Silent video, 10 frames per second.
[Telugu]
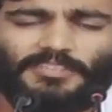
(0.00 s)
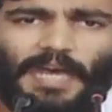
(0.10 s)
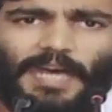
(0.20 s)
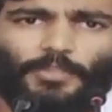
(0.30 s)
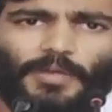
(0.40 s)

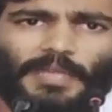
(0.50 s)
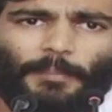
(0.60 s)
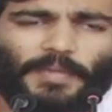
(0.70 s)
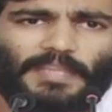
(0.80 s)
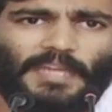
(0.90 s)
జాదు అనే
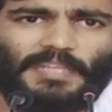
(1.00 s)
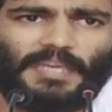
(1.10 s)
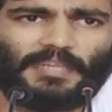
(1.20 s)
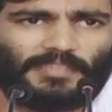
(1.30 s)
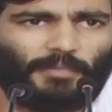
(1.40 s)
పదానికి
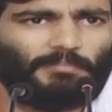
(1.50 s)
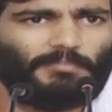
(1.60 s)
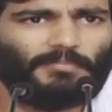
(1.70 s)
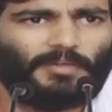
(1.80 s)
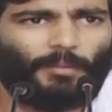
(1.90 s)
అర్థం
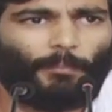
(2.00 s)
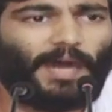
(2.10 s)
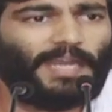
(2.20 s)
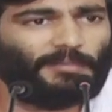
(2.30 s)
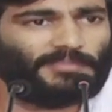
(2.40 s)

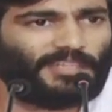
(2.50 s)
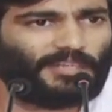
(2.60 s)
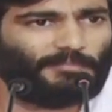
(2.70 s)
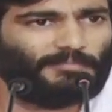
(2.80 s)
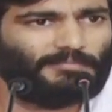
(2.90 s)
మాయం
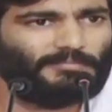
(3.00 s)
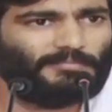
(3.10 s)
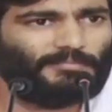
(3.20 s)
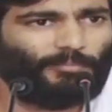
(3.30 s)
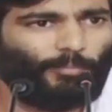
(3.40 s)
చేయడం
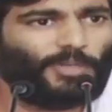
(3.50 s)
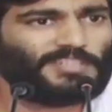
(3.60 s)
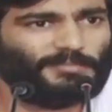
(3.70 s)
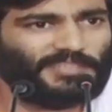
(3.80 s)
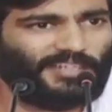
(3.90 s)

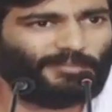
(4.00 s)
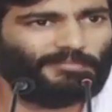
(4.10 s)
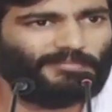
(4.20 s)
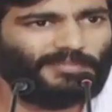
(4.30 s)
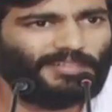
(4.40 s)
మోసం చేయడం
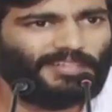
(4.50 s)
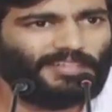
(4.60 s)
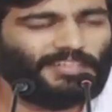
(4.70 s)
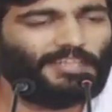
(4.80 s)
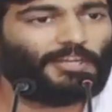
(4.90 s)

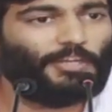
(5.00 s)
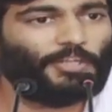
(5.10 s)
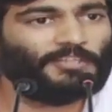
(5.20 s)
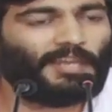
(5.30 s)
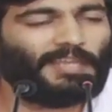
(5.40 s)
ఈ
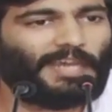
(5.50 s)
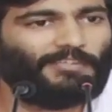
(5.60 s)
రెండు వందల